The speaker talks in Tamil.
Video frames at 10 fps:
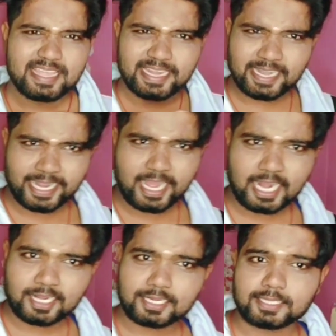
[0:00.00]
இன்றைய
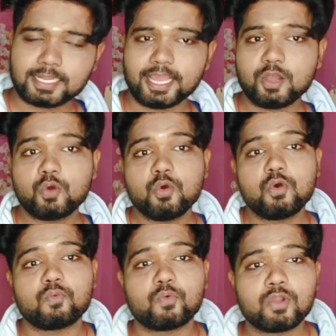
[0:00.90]
காலகட்டத்தில்
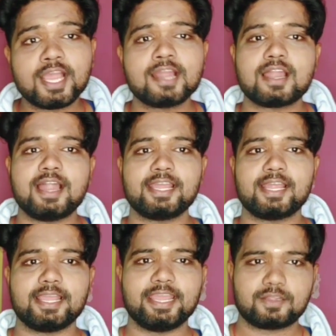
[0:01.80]
உலக
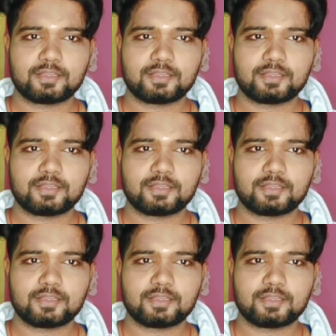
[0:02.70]
நாடுகளே